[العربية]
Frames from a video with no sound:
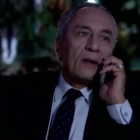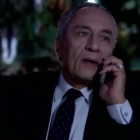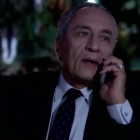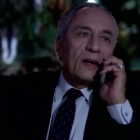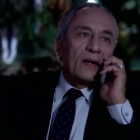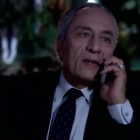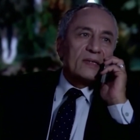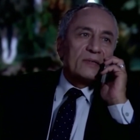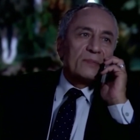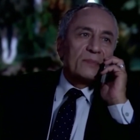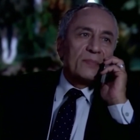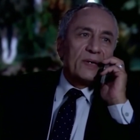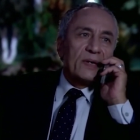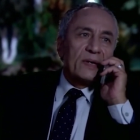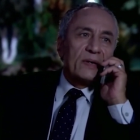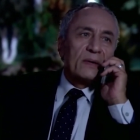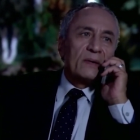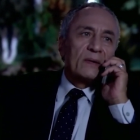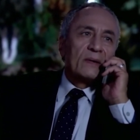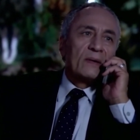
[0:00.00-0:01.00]
ايه يا حازم
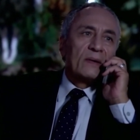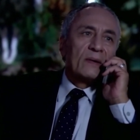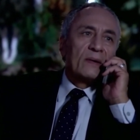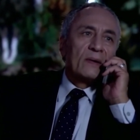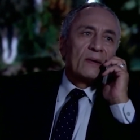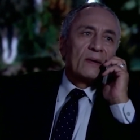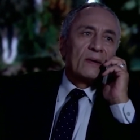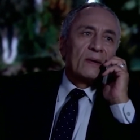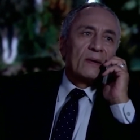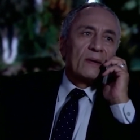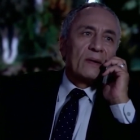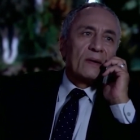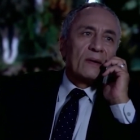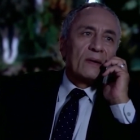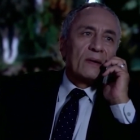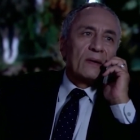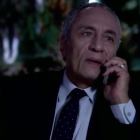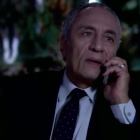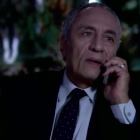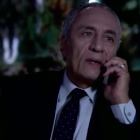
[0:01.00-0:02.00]
بيه
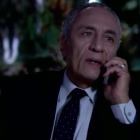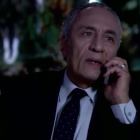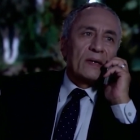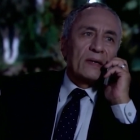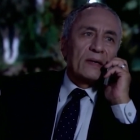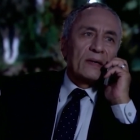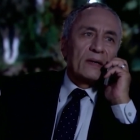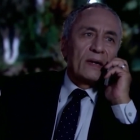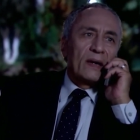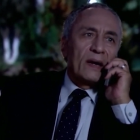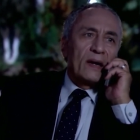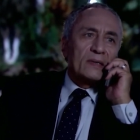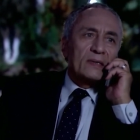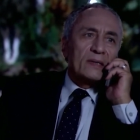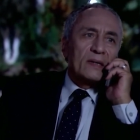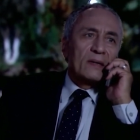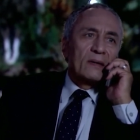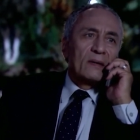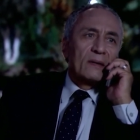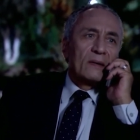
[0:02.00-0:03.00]
خير ايه اللي
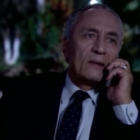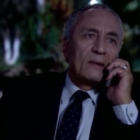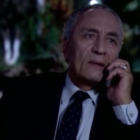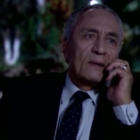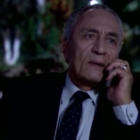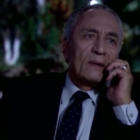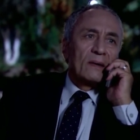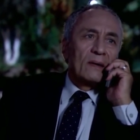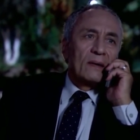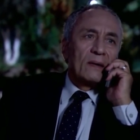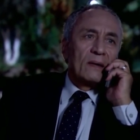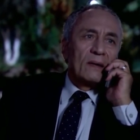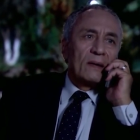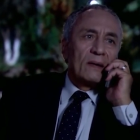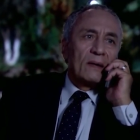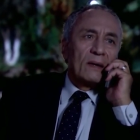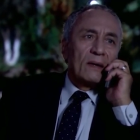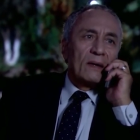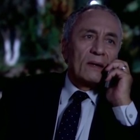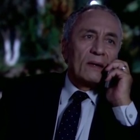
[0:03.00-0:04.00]
حصل
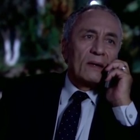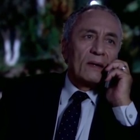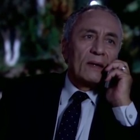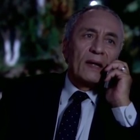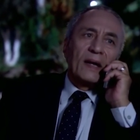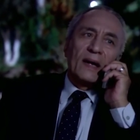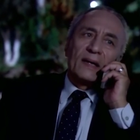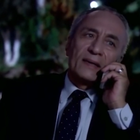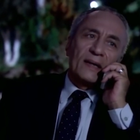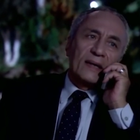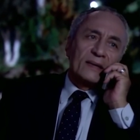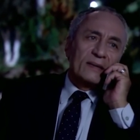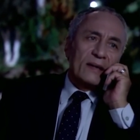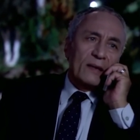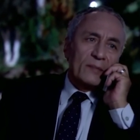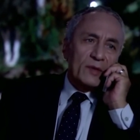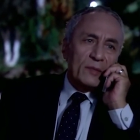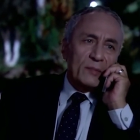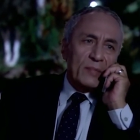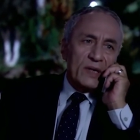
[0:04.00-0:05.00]
لا انا عند
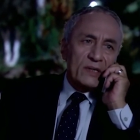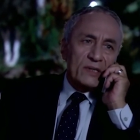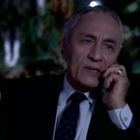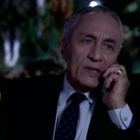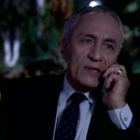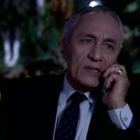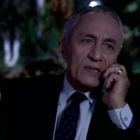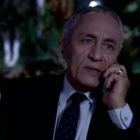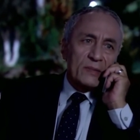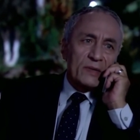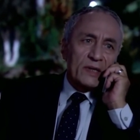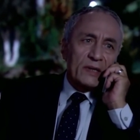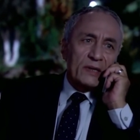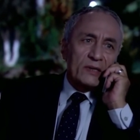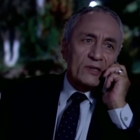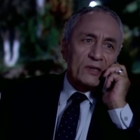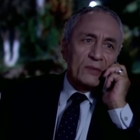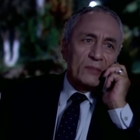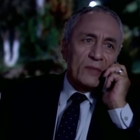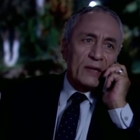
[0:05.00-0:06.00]
امين باشا لسه ما
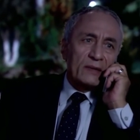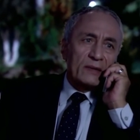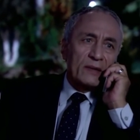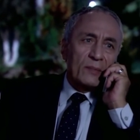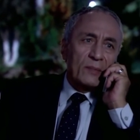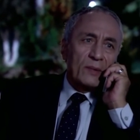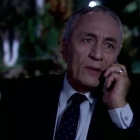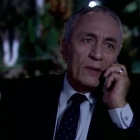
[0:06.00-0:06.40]
رجعتش المكتب